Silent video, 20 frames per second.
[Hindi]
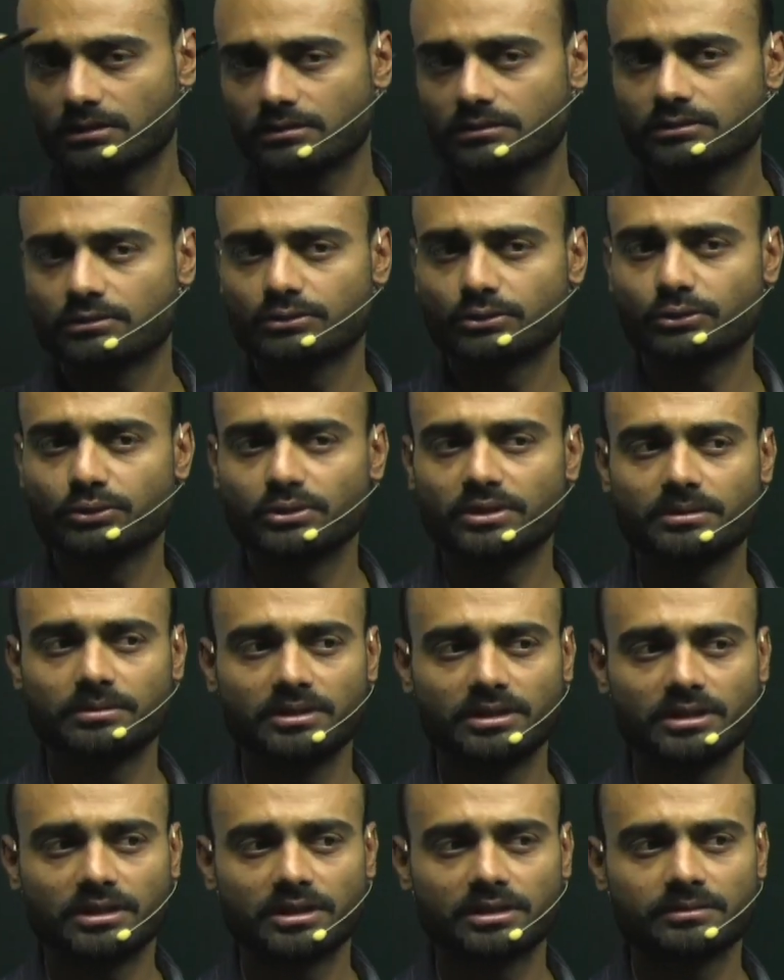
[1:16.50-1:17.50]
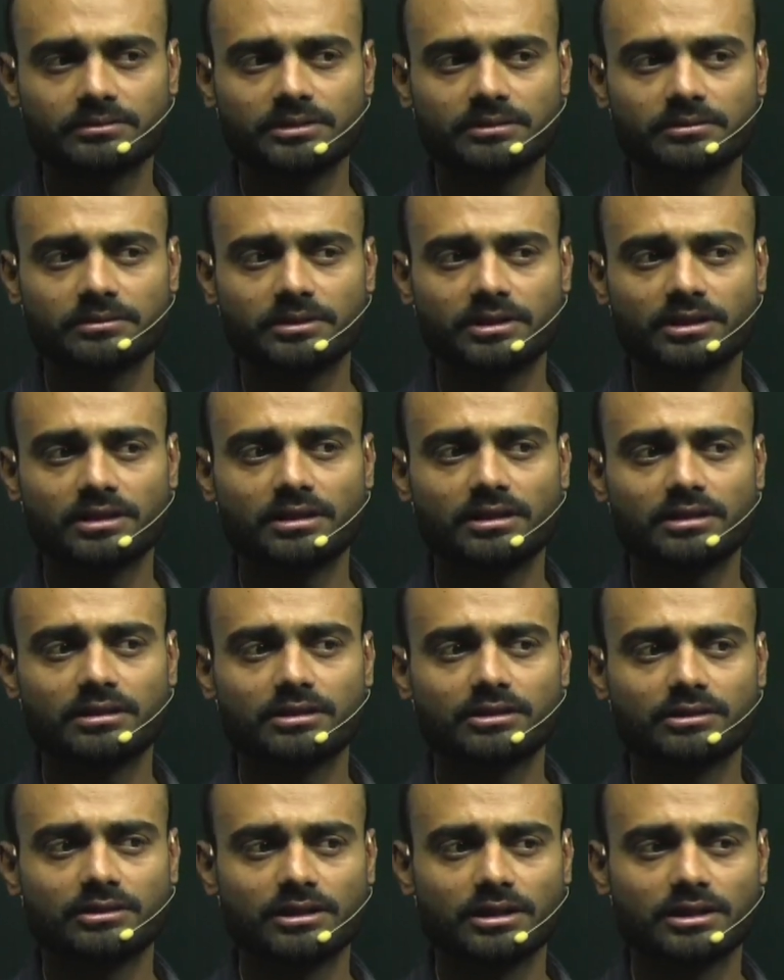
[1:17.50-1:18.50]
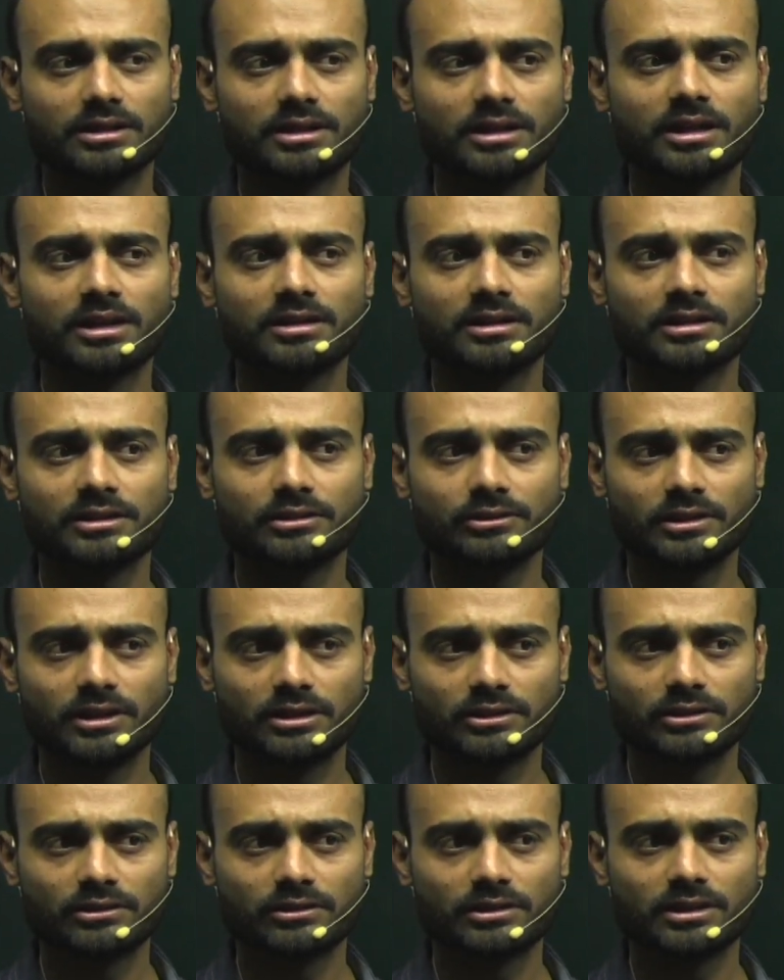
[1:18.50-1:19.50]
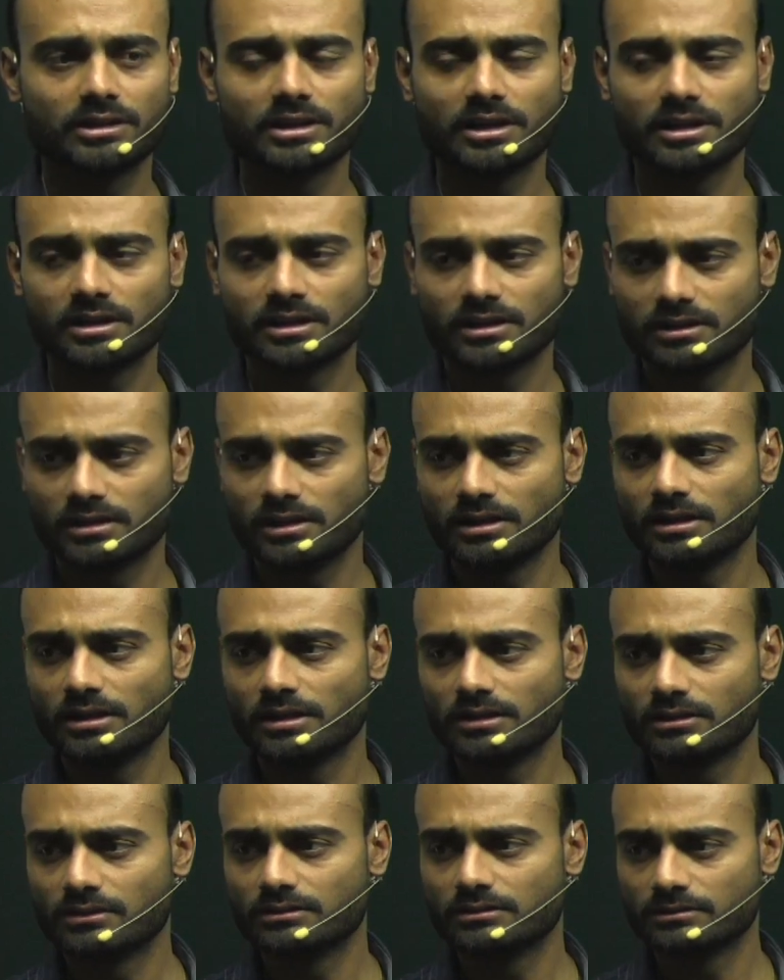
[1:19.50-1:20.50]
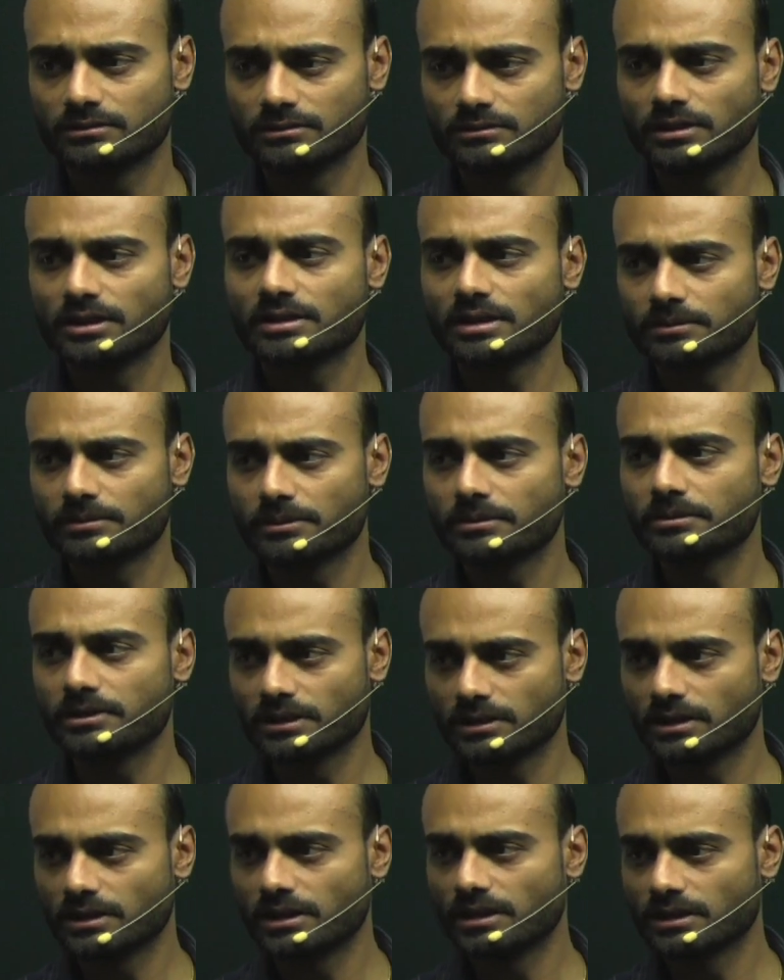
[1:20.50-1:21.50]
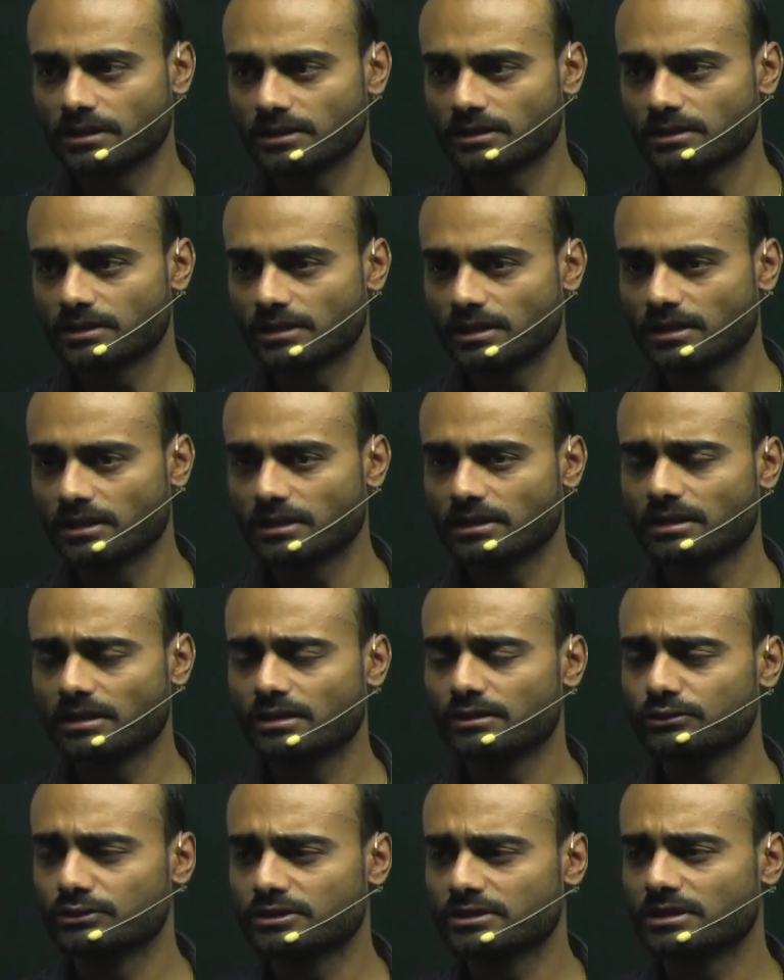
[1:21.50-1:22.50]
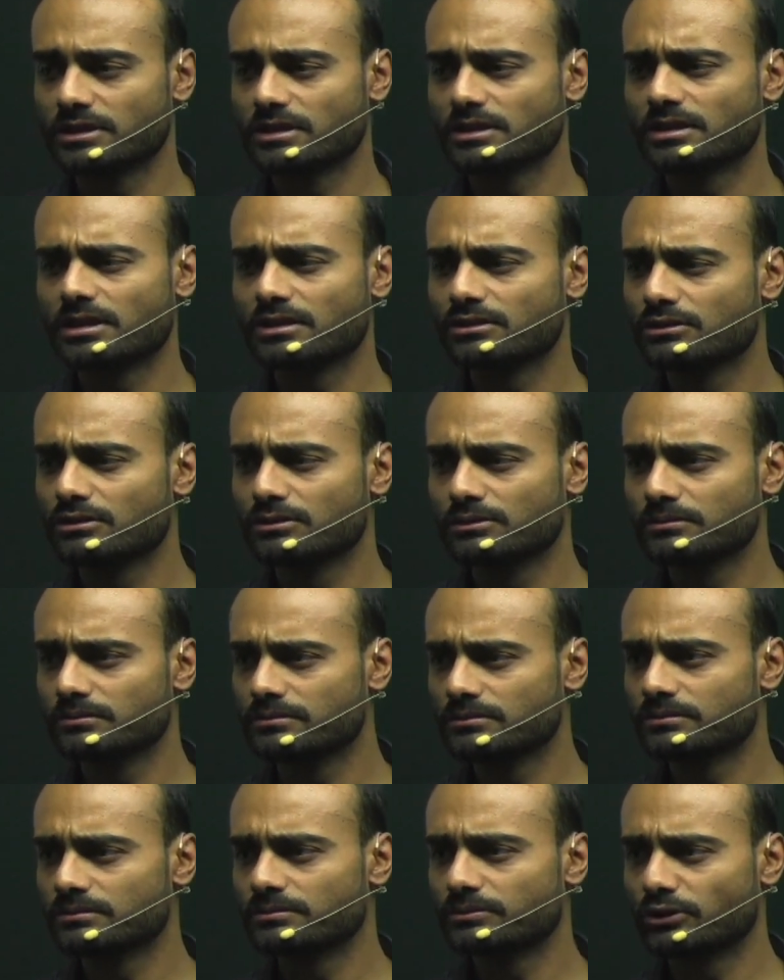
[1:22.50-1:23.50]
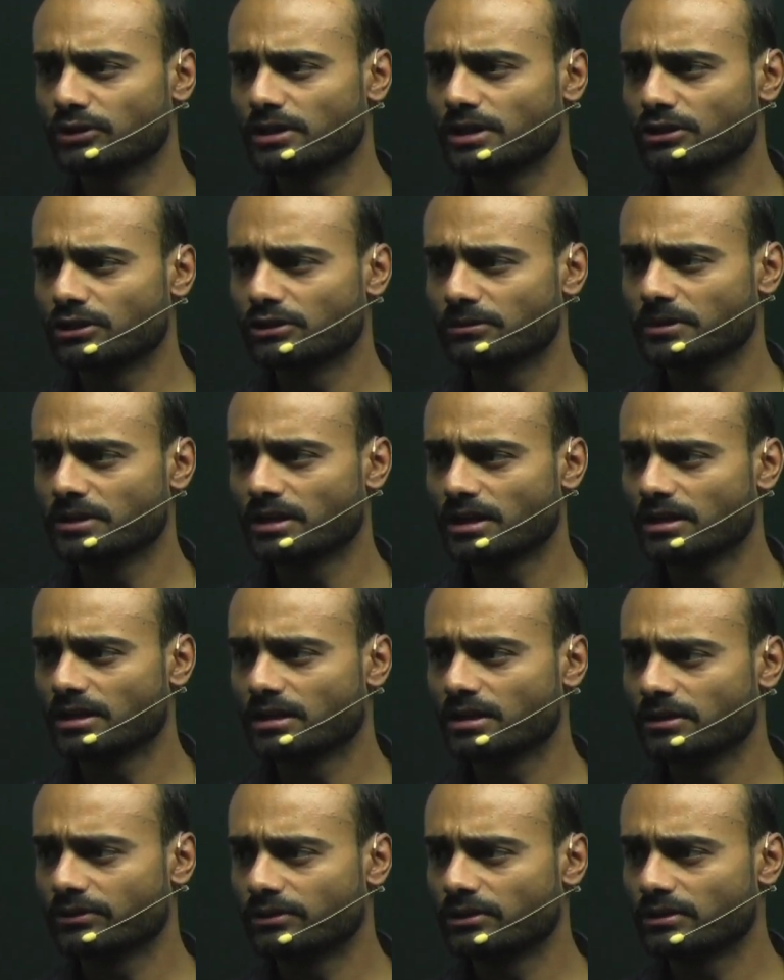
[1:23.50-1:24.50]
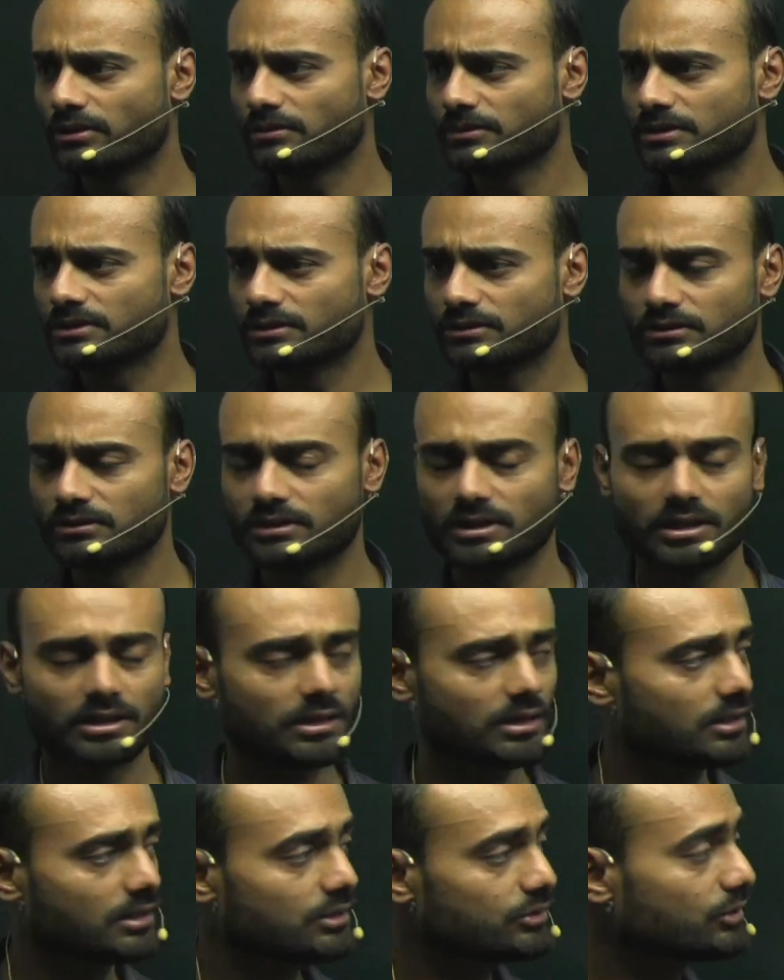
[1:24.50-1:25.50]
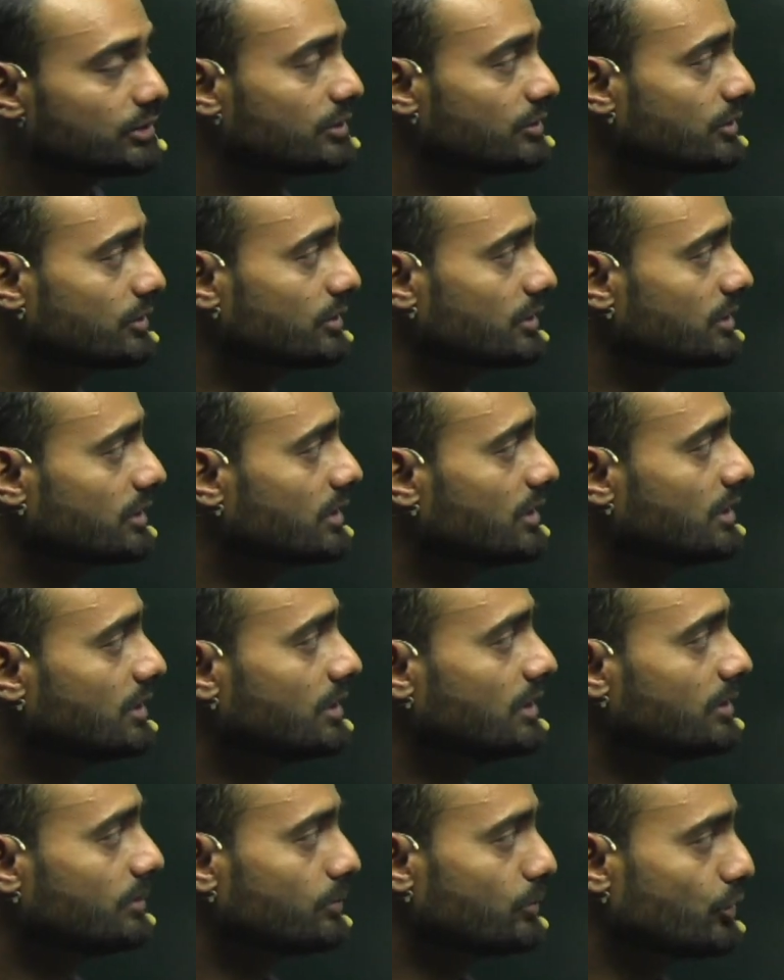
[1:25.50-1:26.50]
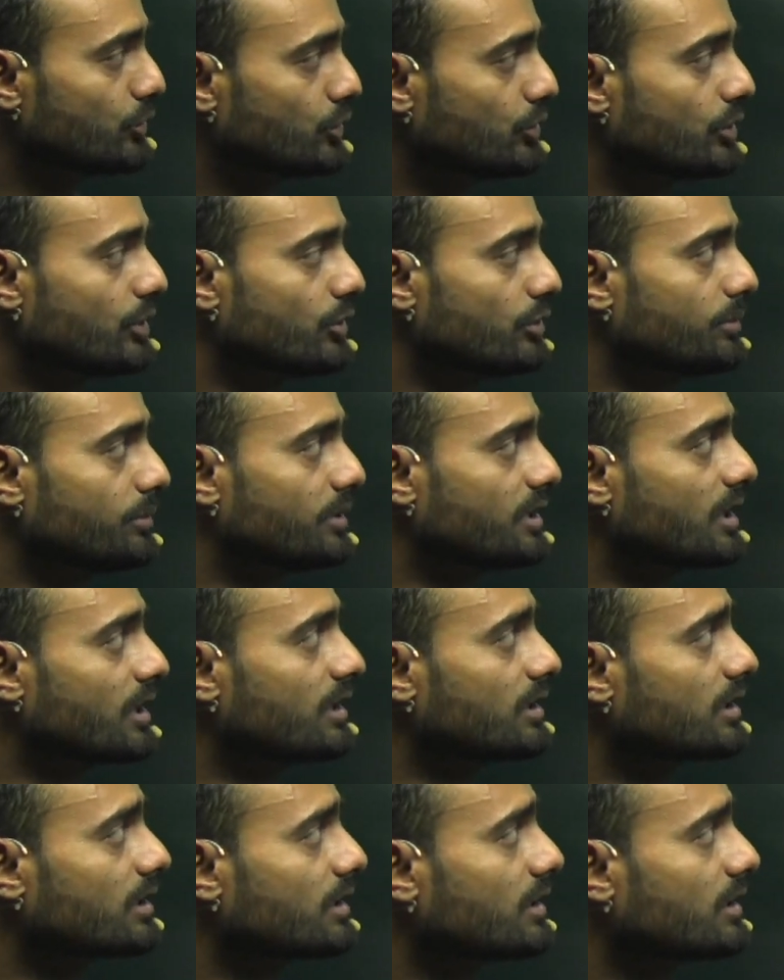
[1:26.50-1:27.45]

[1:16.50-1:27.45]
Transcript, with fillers: कोई भी एटम जब एक इलेक्ट्रॉन लेता है या दो इलेक्ट्रॉन लेता है या तीन इलेक्ट्रॉन लेता है तो गेन करता है या लूज करता है तो पॉलीएटॉमिक आयन का फॉर्मेशन होता है सॉरी सॉरी मोनोएटॉमिक आयन का